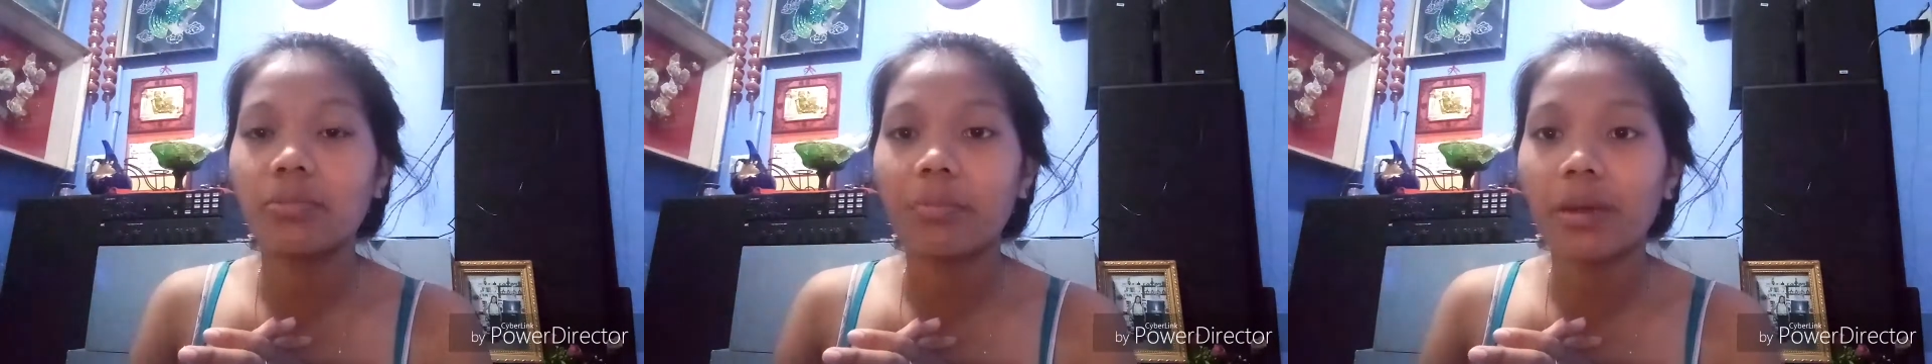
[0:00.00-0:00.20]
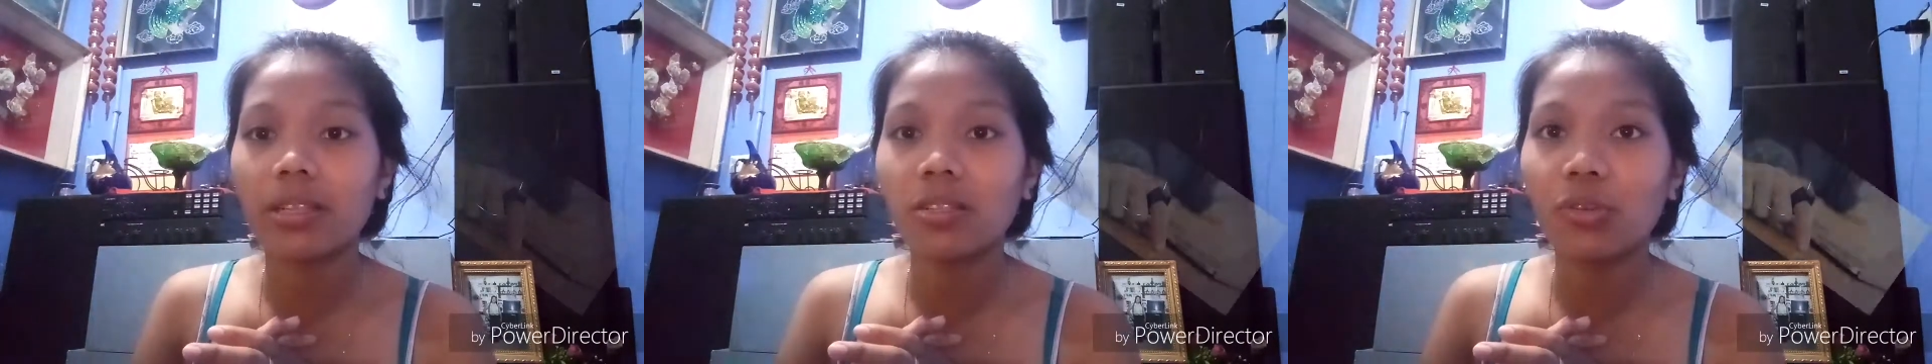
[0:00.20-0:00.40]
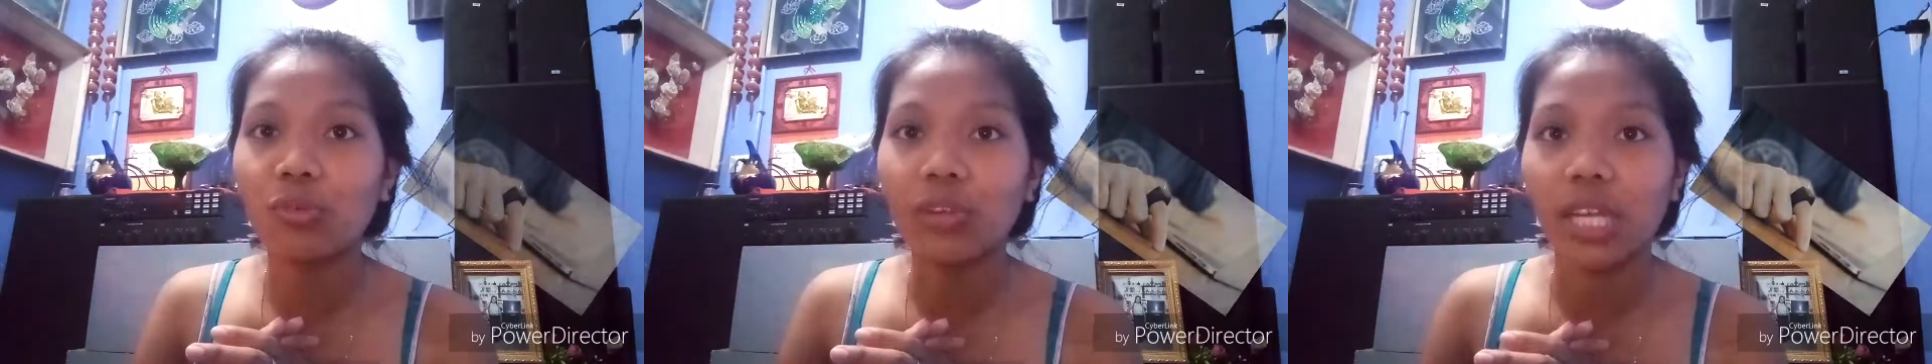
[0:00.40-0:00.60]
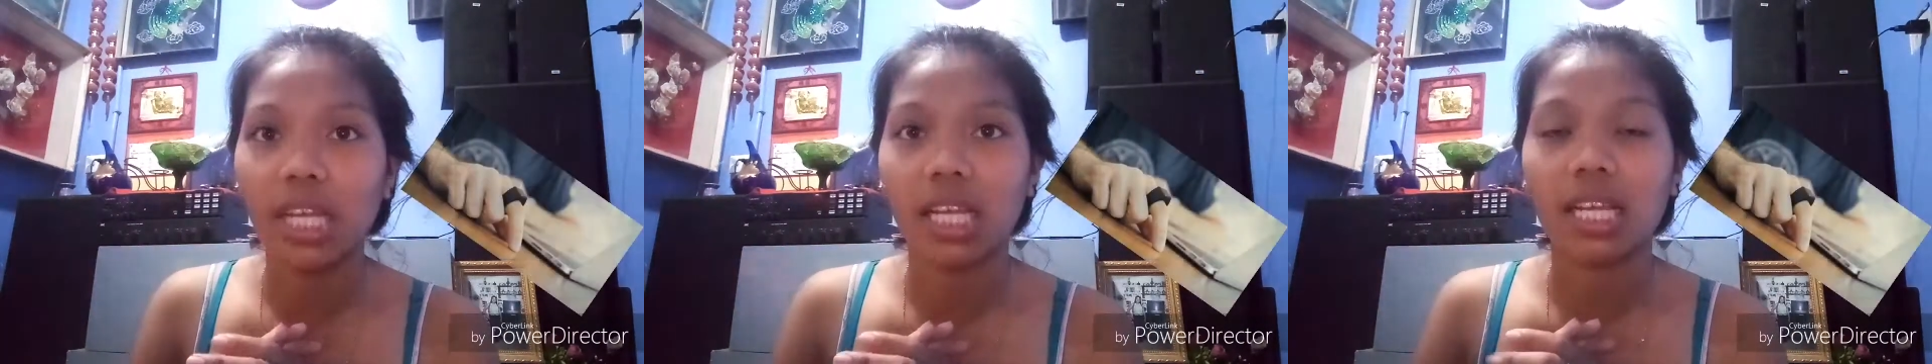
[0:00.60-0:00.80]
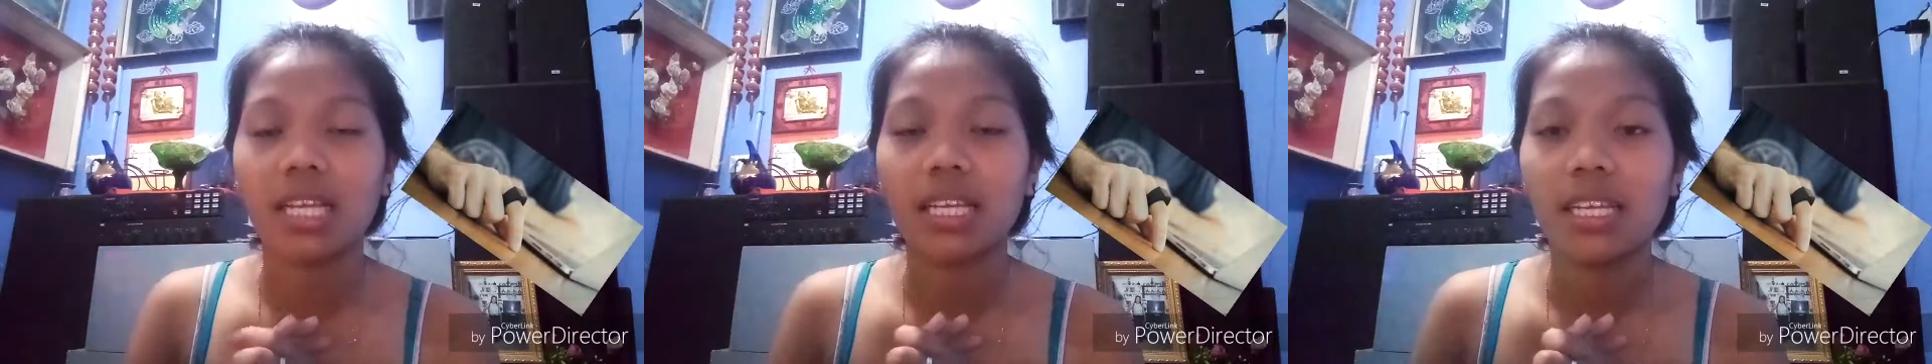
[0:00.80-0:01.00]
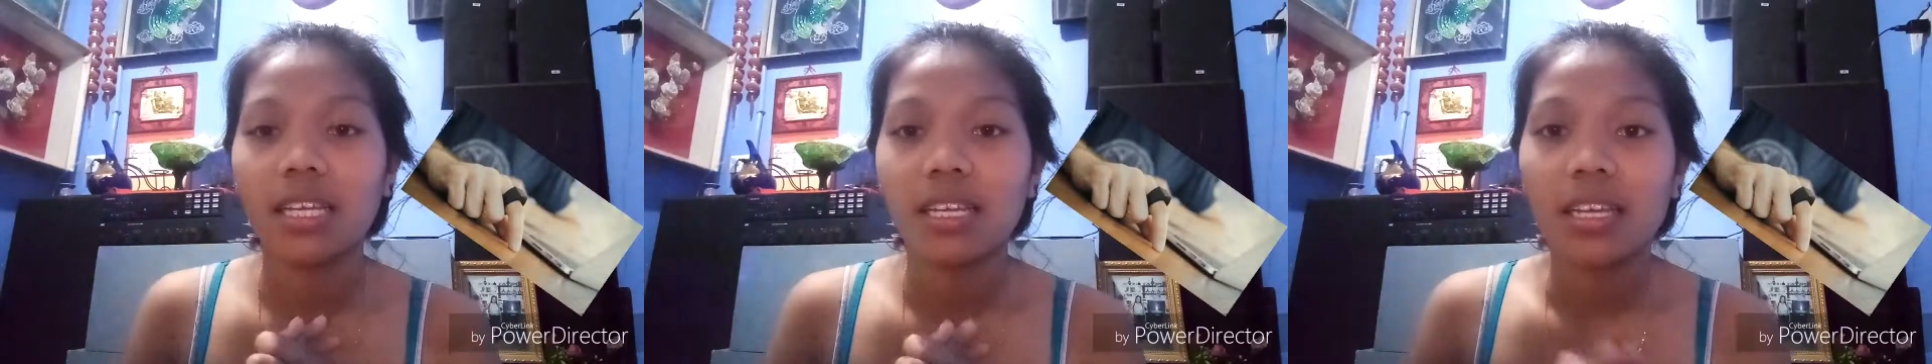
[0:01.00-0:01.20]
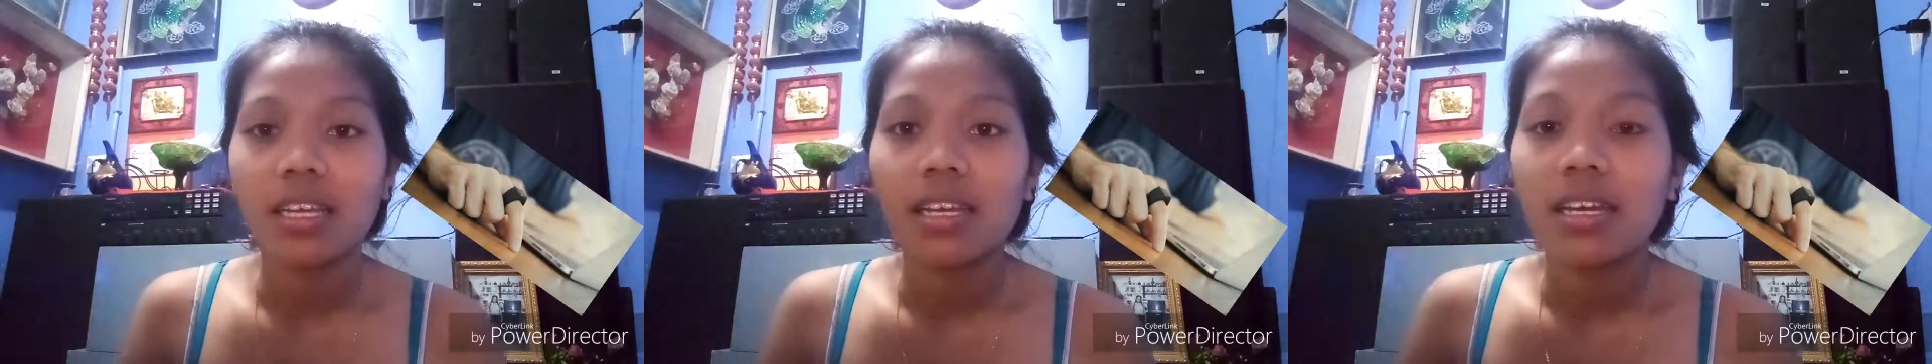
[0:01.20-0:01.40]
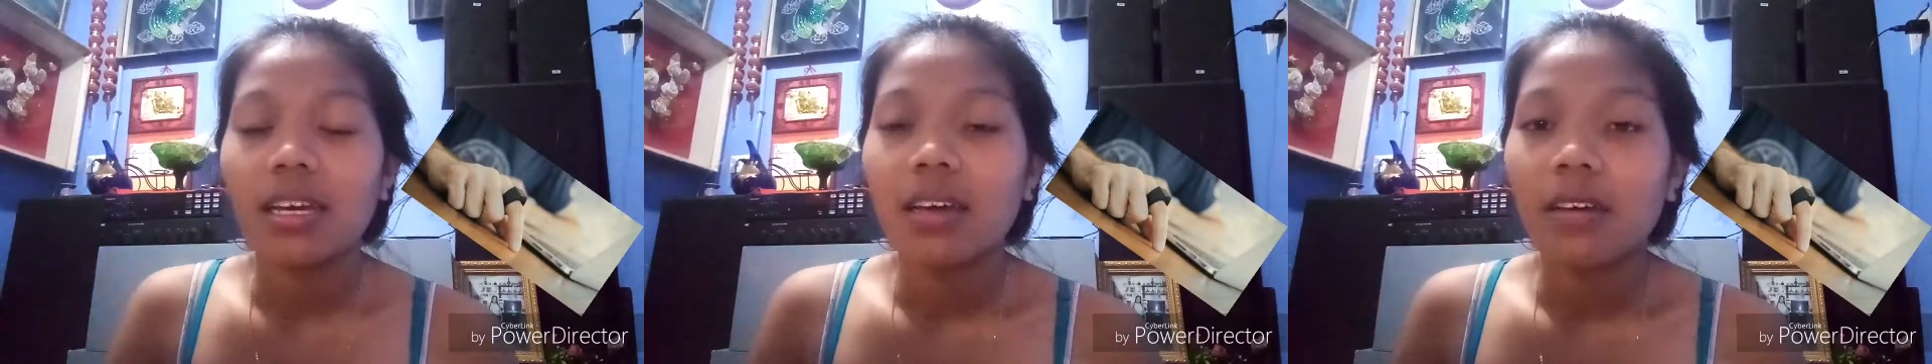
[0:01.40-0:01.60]
padron ring.
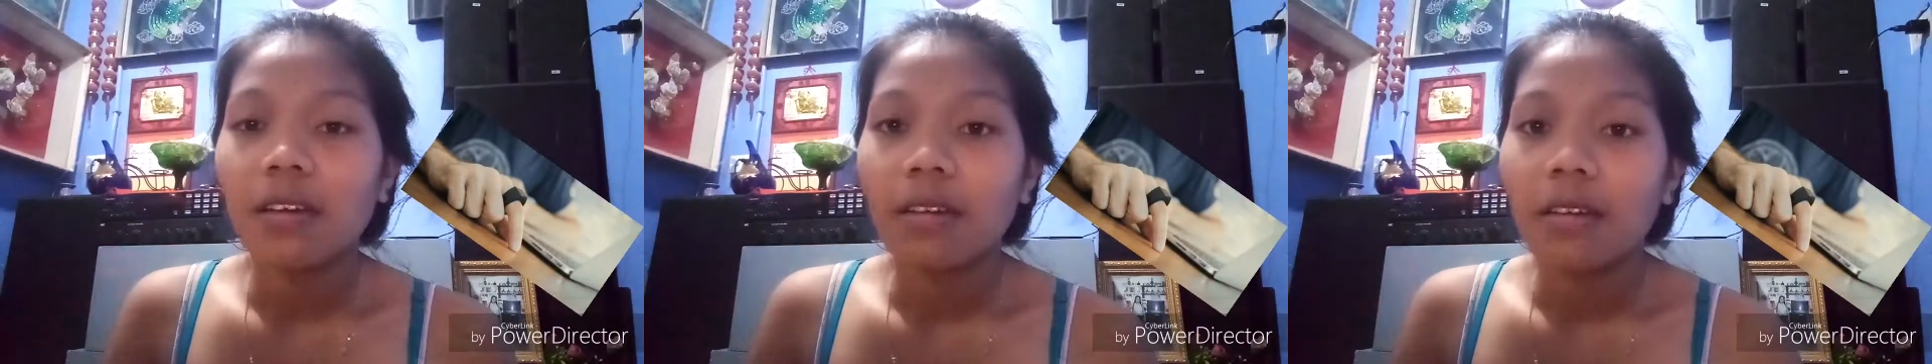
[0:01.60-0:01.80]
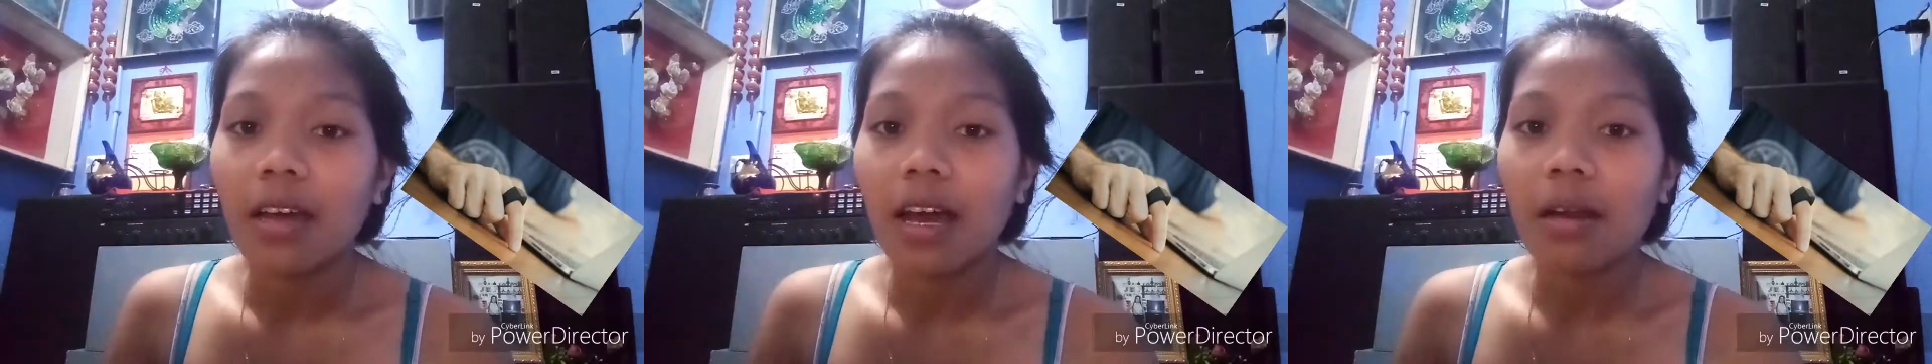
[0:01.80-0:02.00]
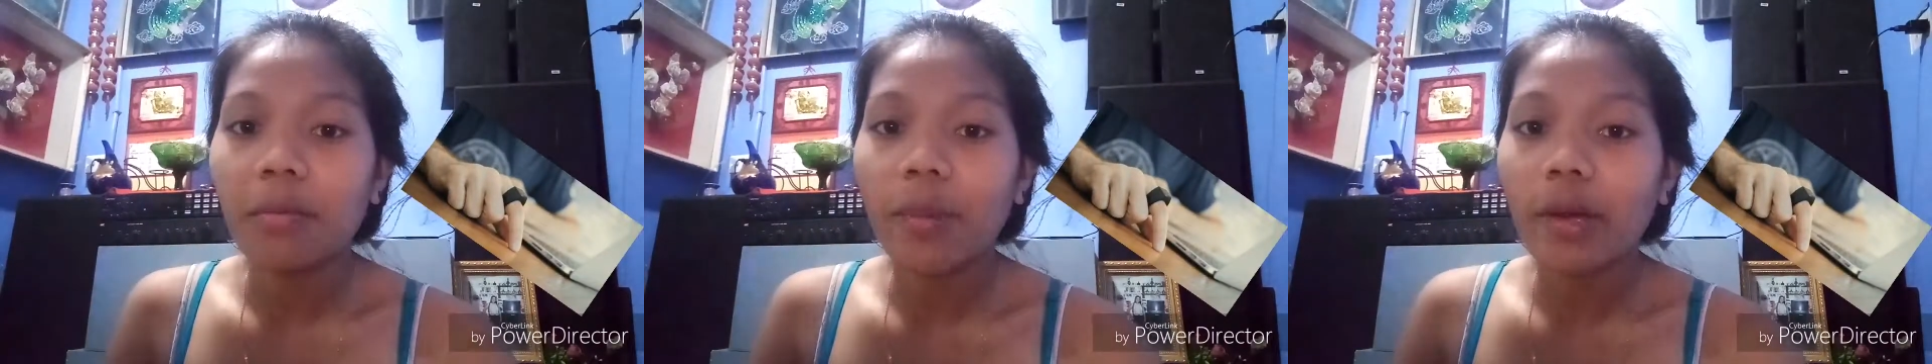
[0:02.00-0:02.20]
Ang